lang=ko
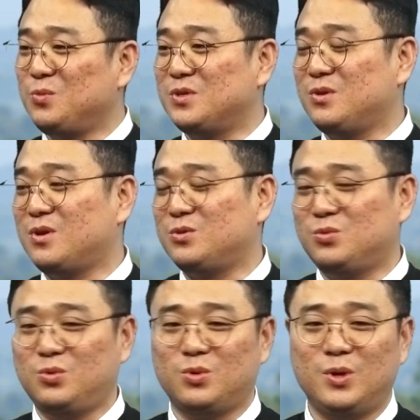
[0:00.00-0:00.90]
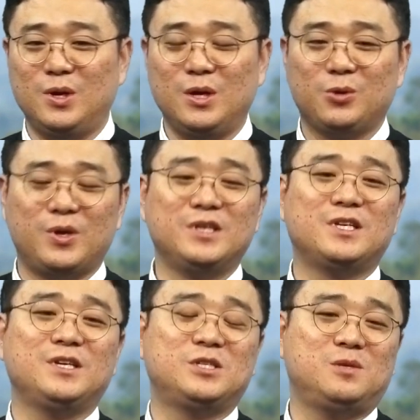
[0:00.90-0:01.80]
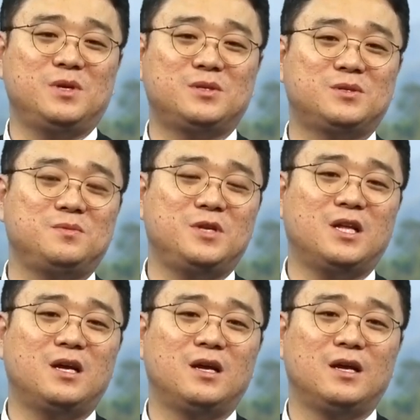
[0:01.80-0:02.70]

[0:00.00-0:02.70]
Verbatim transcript: 좀 있어가지고 굉장히 심했었습니다.